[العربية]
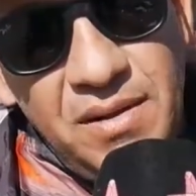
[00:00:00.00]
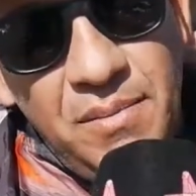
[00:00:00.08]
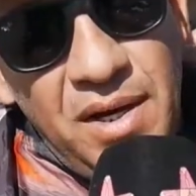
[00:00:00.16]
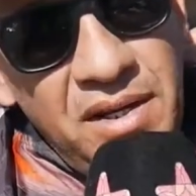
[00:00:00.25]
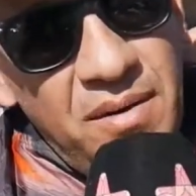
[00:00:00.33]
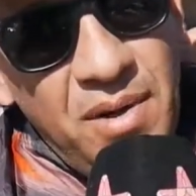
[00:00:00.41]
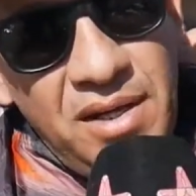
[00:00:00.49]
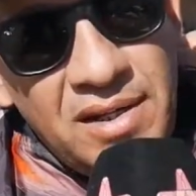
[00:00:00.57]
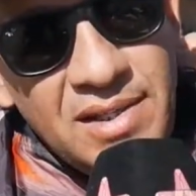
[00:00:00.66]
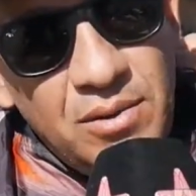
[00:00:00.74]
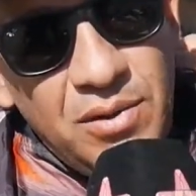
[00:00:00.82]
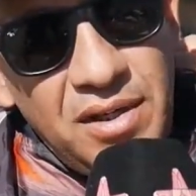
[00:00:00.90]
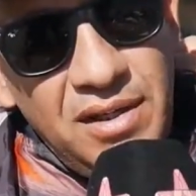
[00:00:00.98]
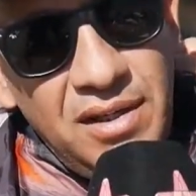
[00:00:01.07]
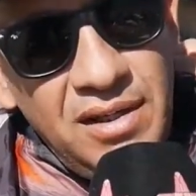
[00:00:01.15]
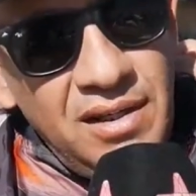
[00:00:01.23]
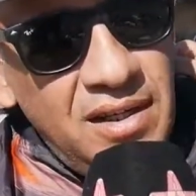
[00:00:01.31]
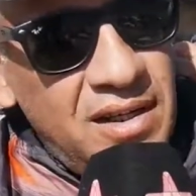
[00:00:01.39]
بحالنا بحال الناس الاخرين
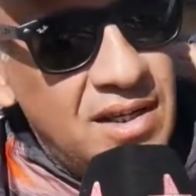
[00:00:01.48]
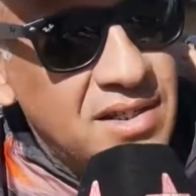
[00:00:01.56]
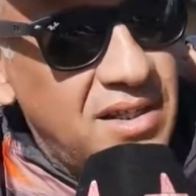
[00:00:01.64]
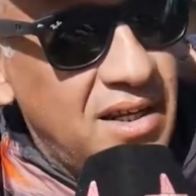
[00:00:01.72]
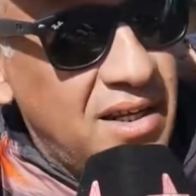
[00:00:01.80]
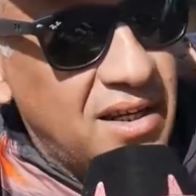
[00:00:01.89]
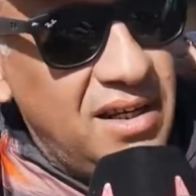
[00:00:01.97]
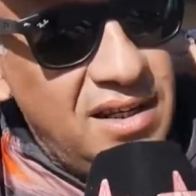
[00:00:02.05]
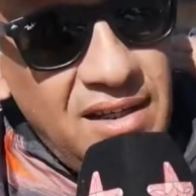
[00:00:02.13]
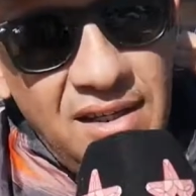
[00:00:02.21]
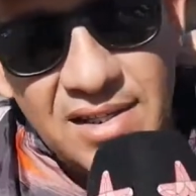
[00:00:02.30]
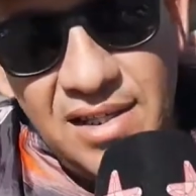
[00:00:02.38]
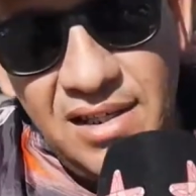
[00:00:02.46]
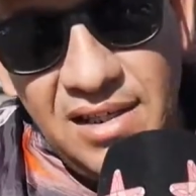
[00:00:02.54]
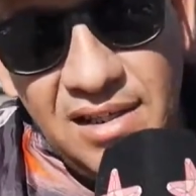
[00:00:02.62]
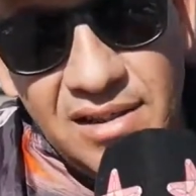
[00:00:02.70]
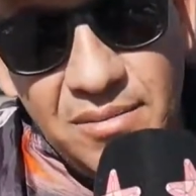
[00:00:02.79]
لان الناس هنا راه كاين الناس اللي